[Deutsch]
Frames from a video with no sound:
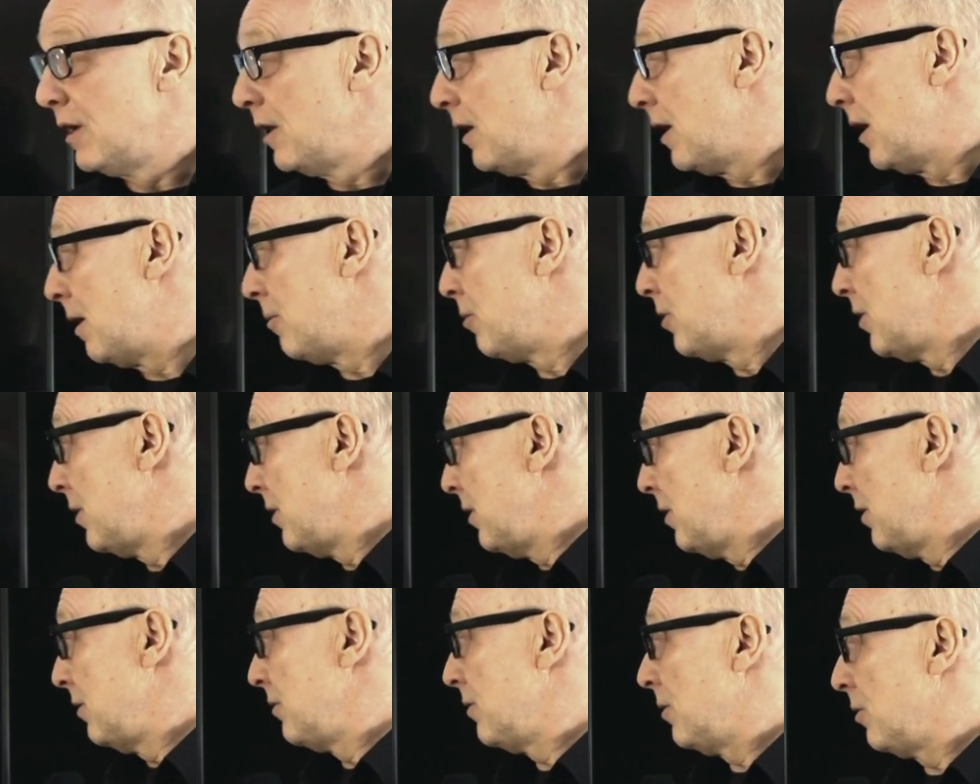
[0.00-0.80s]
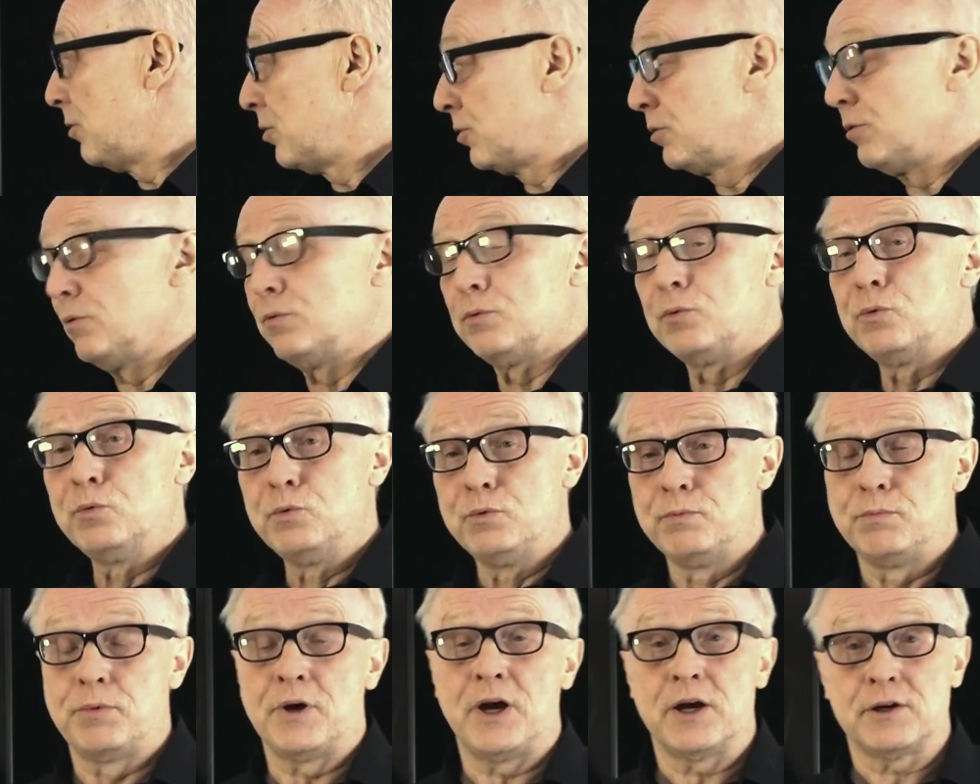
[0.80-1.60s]
aber er ist auch schon so
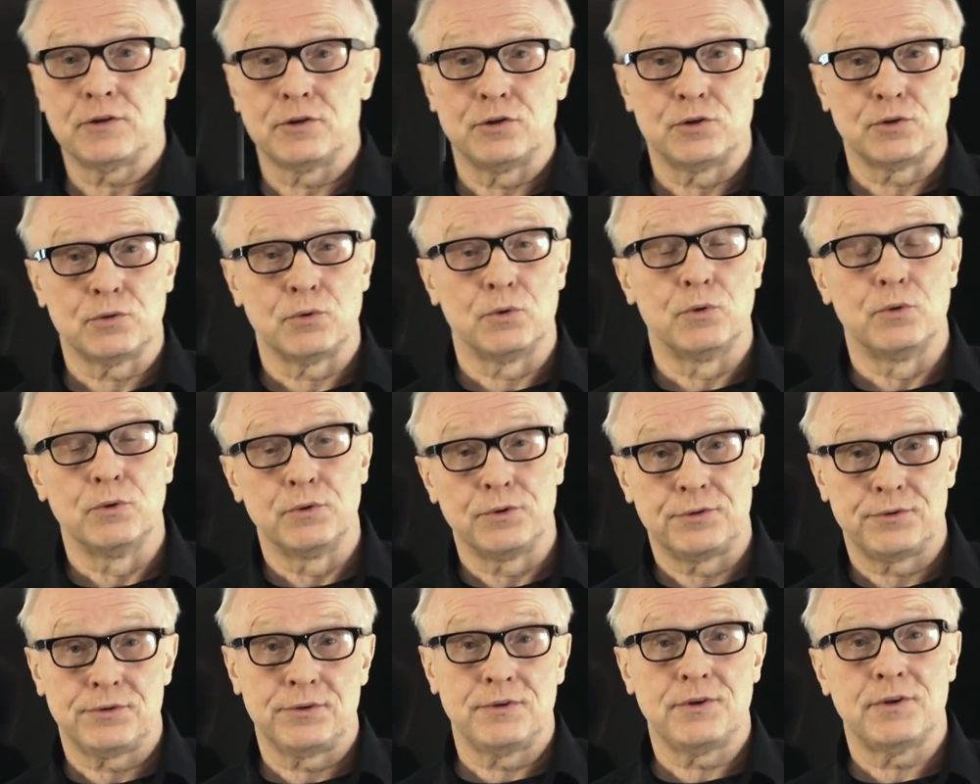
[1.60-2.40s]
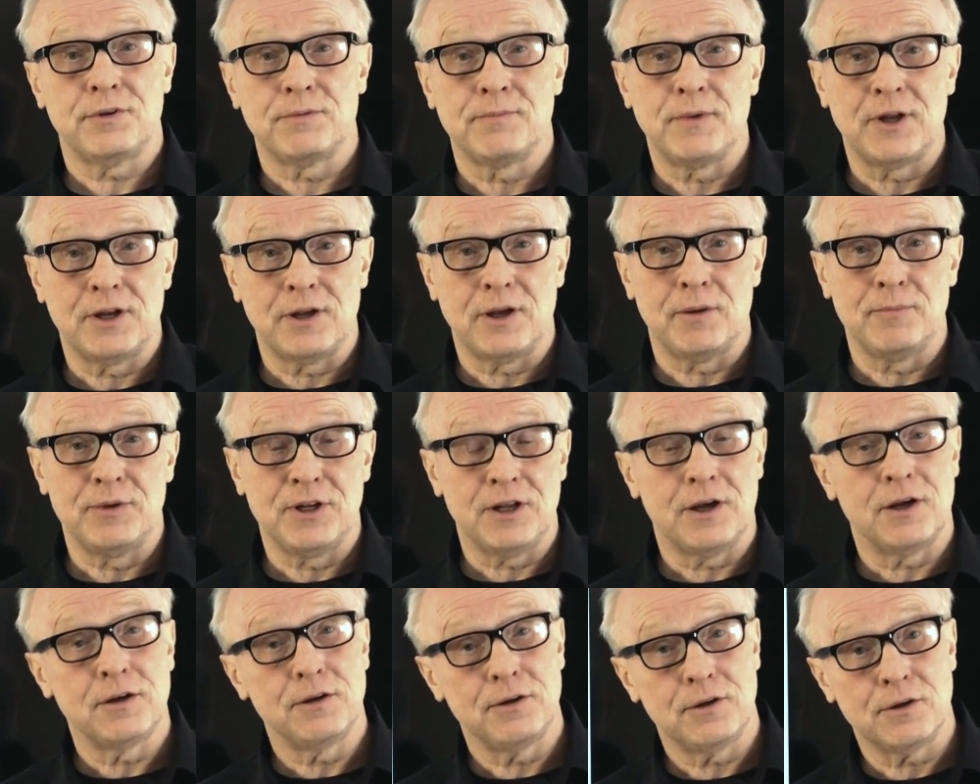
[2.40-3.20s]
unpraktisch groß, dass man damit
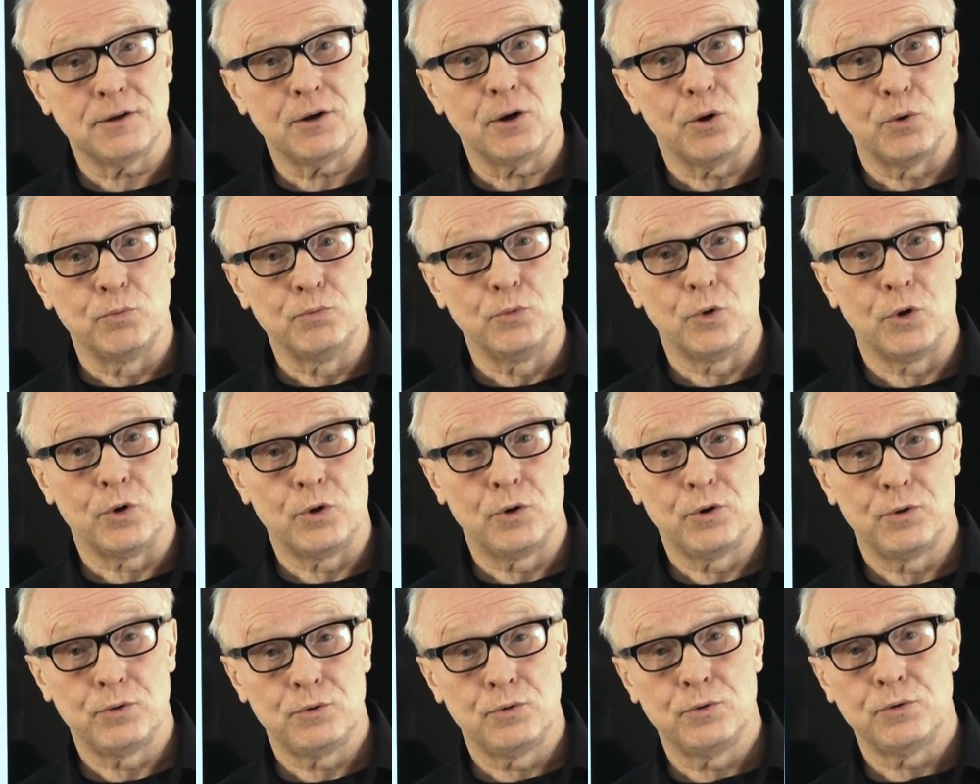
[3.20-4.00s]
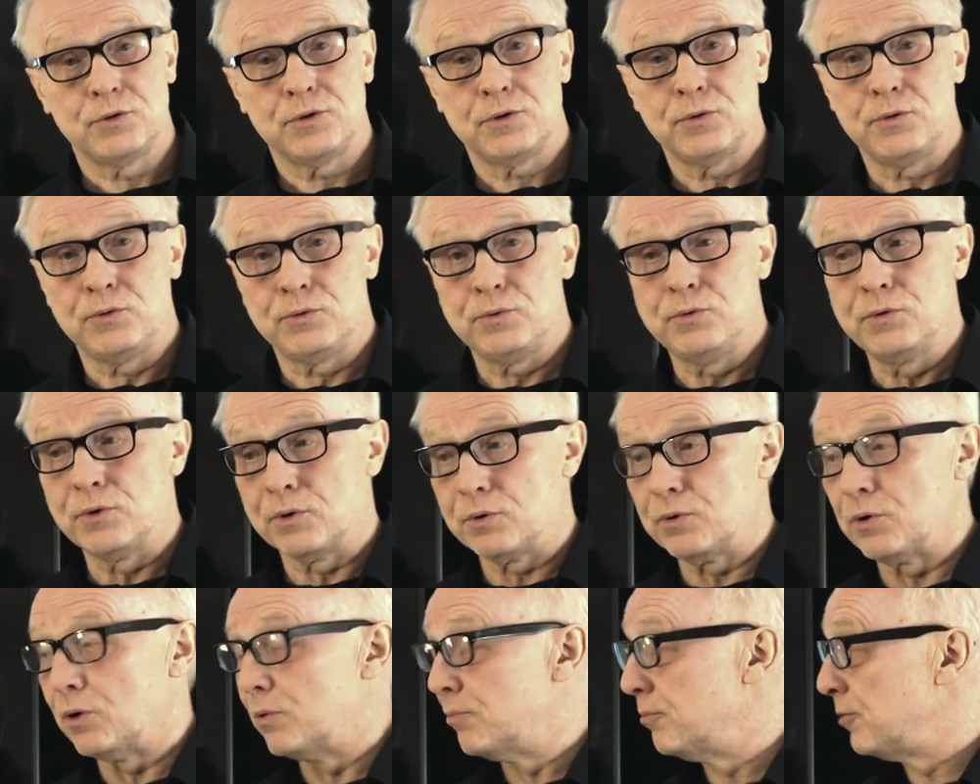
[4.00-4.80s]
eigentlich kaum noch durch die Tür
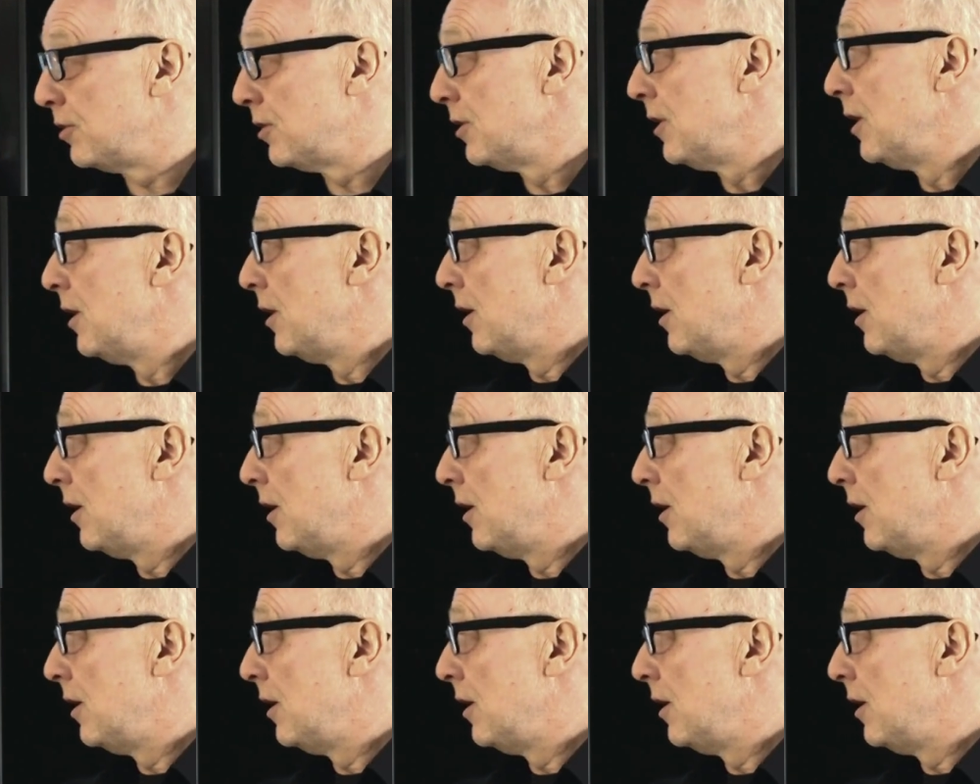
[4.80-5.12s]
kommt.